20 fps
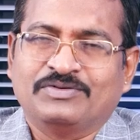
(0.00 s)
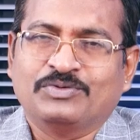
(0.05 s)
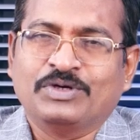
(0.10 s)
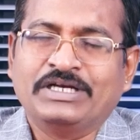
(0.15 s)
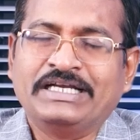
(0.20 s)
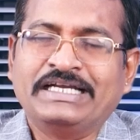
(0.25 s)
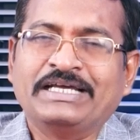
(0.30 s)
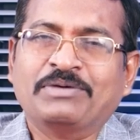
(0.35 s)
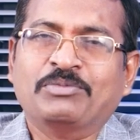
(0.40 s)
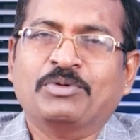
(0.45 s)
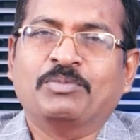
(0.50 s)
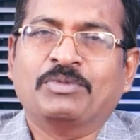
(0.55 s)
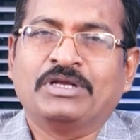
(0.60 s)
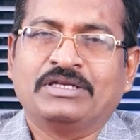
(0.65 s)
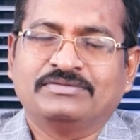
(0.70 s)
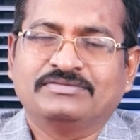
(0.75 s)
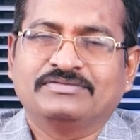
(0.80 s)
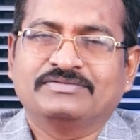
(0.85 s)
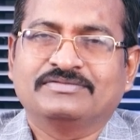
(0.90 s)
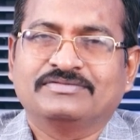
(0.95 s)
ఒంటె
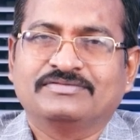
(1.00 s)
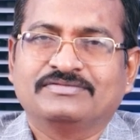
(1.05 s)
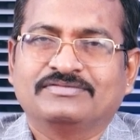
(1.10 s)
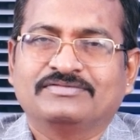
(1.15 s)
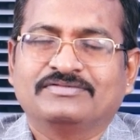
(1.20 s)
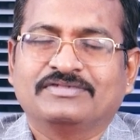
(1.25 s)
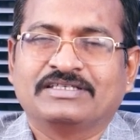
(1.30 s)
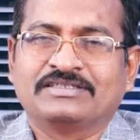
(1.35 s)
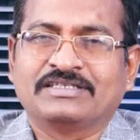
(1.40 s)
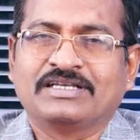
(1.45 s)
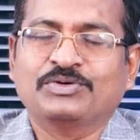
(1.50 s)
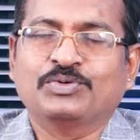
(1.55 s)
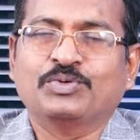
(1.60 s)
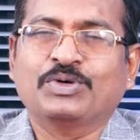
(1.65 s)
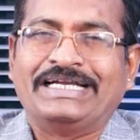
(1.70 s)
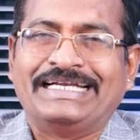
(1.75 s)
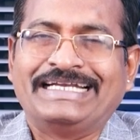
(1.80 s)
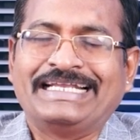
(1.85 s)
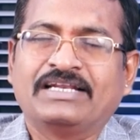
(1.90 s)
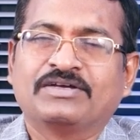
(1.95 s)
బొమ్మలు అసలు
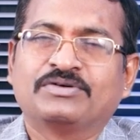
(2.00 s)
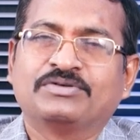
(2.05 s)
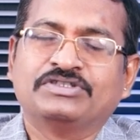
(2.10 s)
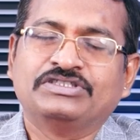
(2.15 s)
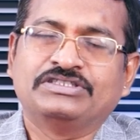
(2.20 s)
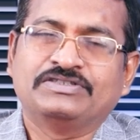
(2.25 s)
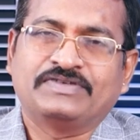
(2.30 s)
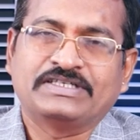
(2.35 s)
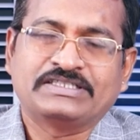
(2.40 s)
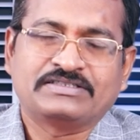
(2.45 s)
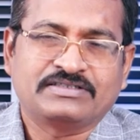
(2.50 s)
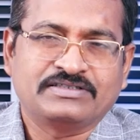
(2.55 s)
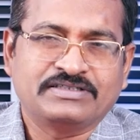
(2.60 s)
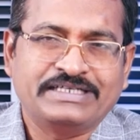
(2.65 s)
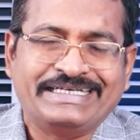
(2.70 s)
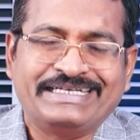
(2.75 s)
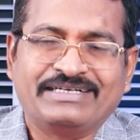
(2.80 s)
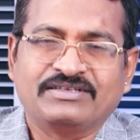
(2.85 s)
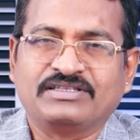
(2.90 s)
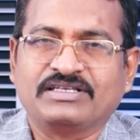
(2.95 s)
ఒంటెల గురించి ఫస్ట్
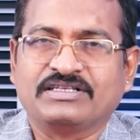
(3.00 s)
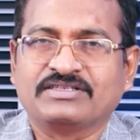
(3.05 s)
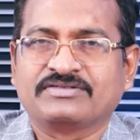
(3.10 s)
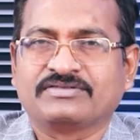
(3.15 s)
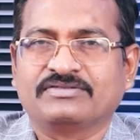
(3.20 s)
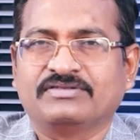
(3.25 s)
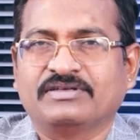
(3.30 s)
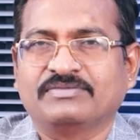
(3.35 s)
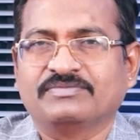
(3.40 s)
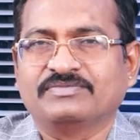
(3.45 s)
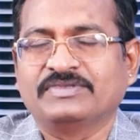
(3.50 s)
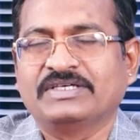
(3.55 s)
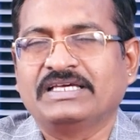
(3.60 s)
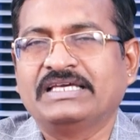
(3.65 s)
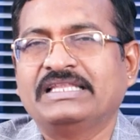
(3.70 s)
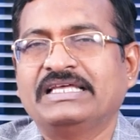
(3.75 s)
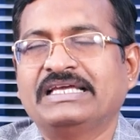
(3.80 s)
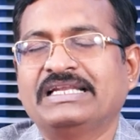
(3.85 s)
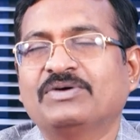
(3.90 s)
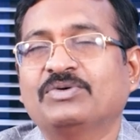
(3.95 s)
ఏంటో తెలుసుకుందాం
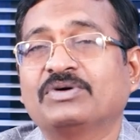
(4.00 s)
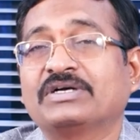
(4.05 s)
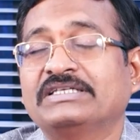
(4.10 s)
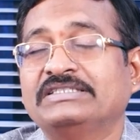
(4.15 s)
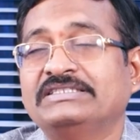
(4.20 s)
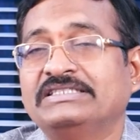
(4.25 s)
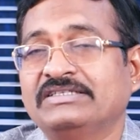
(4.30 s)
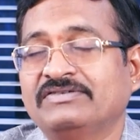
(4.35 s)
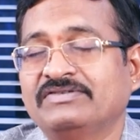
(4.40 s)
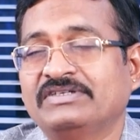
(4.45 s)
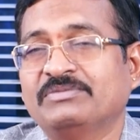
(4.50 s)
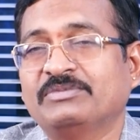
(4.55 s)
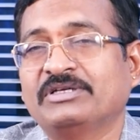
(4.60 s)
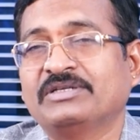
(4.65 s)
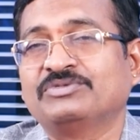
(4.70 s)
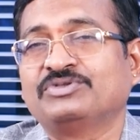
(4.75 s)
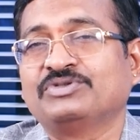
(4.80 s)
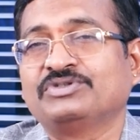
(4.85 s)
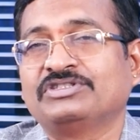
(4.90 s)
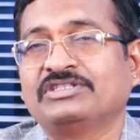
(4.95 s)
ఏదైనా ఒక జీవిని
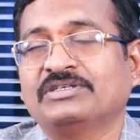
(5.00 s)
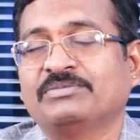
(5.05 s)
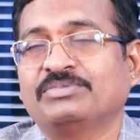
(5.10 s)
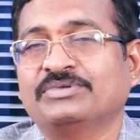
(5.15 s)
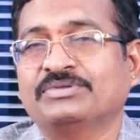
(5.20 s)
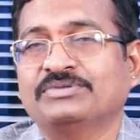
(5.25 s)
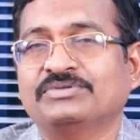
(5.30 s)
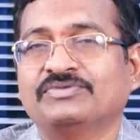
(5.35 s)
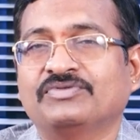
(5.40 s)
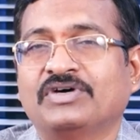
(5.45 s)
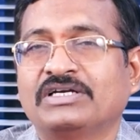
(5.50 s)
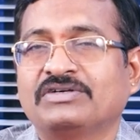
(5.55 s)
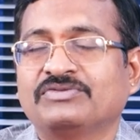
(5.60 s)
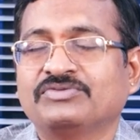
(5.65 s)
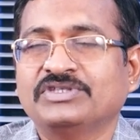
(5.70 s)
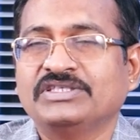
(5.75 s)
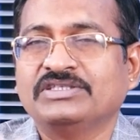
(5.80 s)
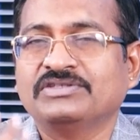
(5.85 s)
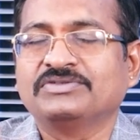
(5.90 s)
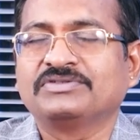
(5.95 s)
మనం చూసినప్పుడు వాట్
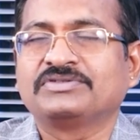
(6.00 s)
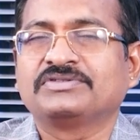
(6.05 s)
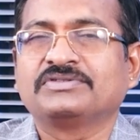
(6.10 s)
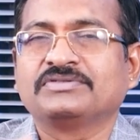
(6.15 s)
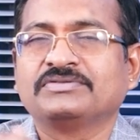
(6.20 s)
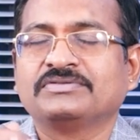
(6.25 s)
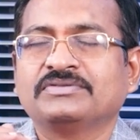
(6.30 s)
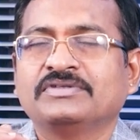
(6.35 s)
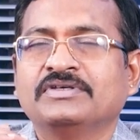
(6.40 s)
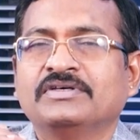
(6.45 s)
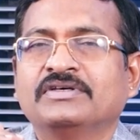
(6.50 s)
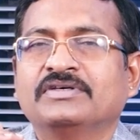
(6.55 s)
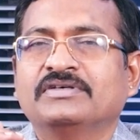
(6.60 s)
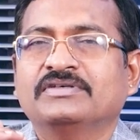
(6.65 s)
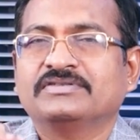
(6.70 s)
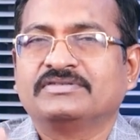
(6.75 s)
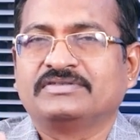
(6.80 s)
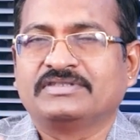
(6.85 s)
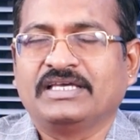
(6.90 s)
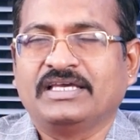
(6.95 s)
వీ యూస్ టు
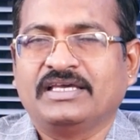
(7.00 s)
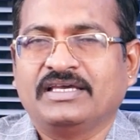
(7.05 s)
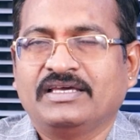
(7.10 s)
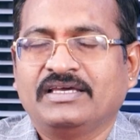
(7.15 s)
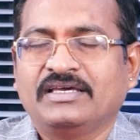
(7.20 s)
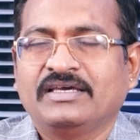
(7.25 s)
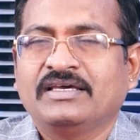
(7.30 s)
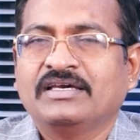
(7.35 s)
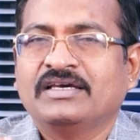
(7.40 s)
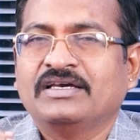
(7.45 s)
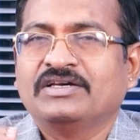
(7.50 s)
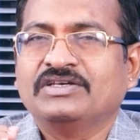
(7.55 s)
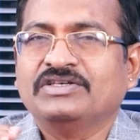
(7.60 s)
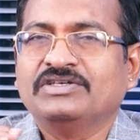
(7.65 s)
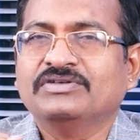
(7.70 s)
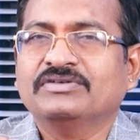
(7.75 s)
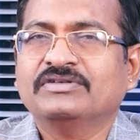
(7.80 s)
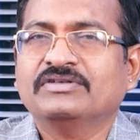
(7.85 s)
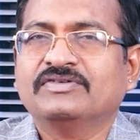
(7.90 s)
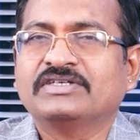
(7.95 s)
సే
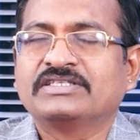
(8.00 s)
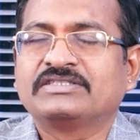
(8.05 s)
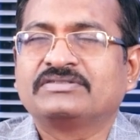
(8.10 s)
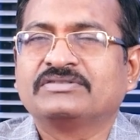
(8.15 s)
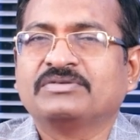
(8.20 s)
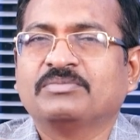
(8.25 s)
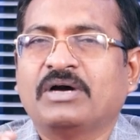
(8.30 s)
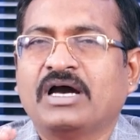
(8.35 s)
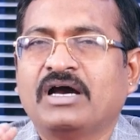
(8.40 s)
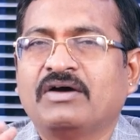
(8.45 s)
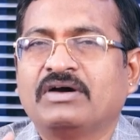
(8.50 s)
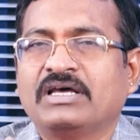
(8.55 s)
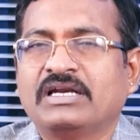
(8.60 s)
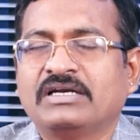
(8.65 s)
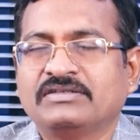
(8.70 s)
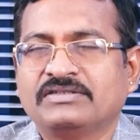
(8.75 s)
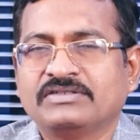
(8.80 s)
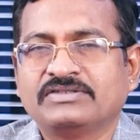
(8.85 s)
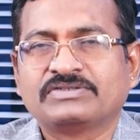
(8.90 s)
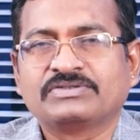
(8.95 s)
యూనివర్స్
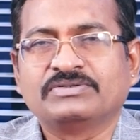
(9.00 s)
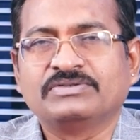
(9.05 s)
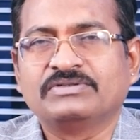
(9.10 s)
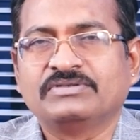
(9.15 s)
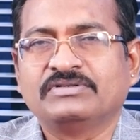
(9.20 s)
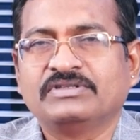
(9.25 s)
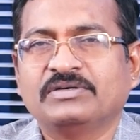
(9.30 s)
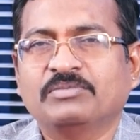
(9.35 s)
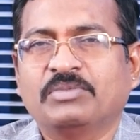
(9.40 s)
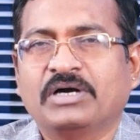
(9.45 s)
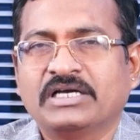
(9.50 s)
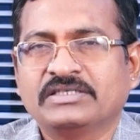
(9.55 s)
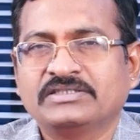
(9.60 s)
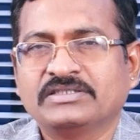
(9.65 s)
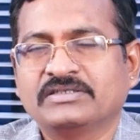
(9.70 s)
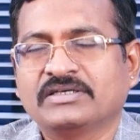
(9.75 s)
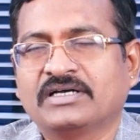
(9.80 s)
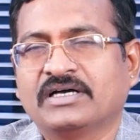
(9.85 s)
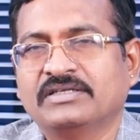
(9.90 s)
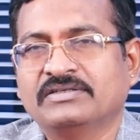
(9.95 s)
భావాలను తీసుకుంటుంది
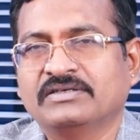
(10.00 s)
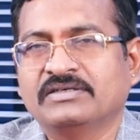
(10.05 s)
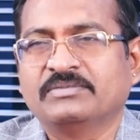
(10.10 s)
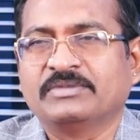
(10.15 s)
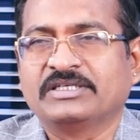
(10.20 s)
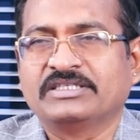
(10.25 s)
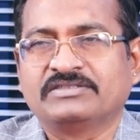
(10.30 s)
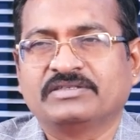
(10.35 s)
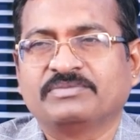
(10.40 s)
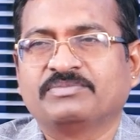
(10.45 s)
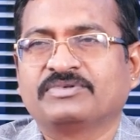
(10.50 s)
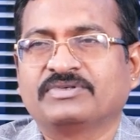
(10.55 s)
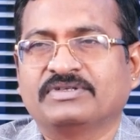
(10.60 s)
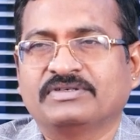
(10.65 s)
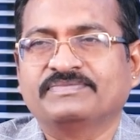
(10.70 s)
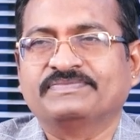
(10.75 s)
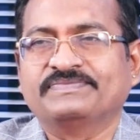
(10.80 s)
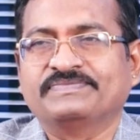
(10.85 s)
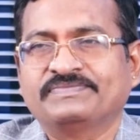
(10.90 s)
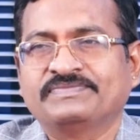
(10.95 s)
భాషను కాదు అని మనం
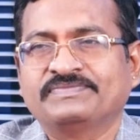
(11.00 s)
చెప్పుకున్నాం